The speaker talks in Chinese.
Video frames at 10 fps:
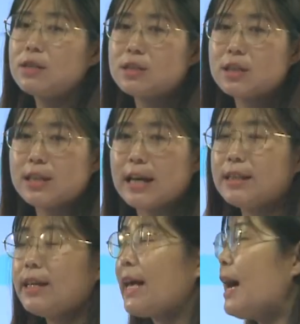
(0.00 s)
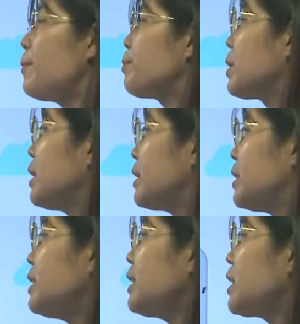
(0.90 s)
这是谁的呀？
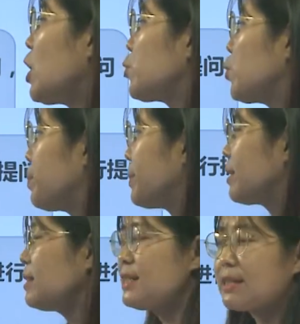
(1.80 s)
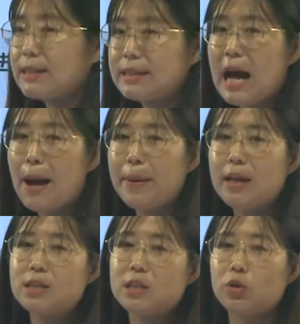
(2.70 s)
一定要与名词搭
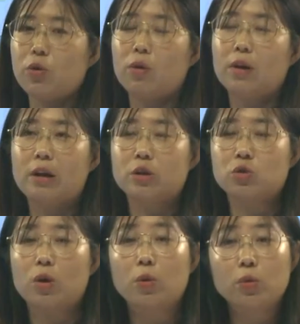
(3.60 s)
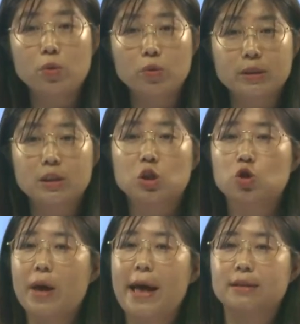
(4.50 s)
配使用。老师说，whose
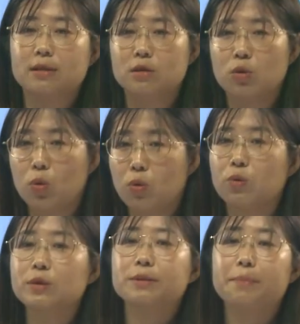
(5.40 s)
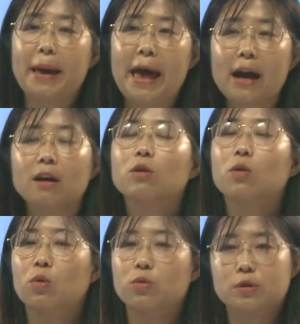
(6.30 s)
dress，whose
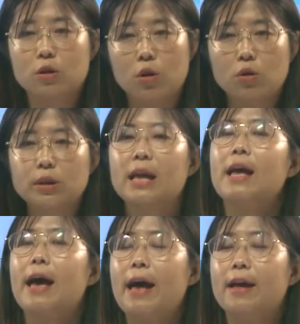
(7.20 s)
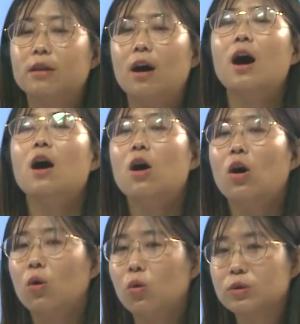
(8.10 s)
bag，whose coat and
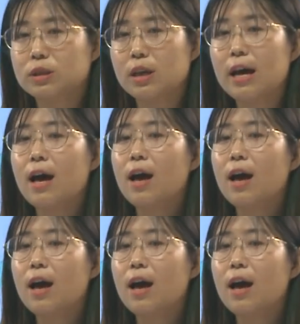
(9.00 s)
whose